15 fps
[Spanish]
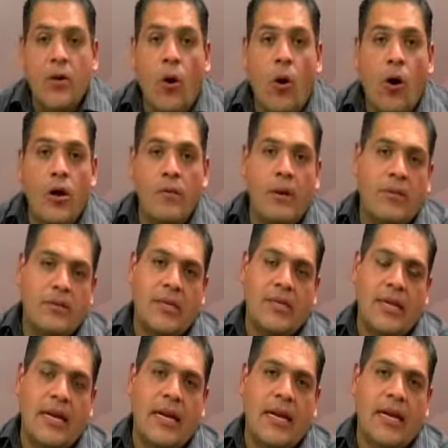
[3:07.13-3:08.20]
Hoy vamos a
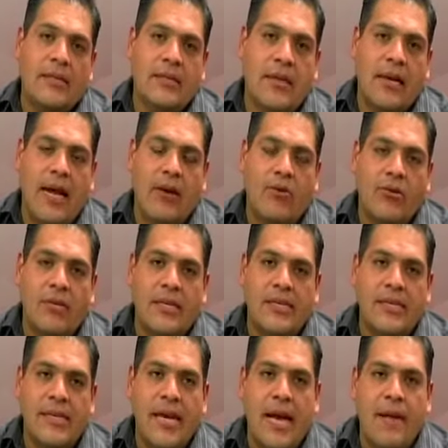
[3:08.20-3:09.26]
entregar la,
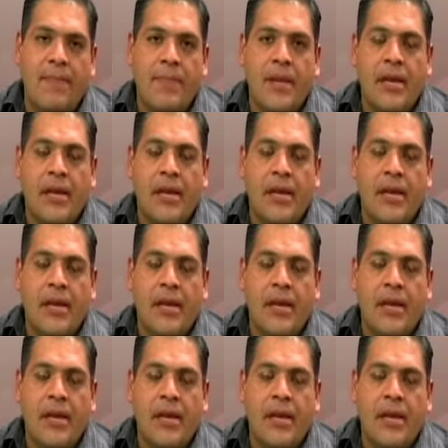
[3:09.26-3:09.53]
cortesía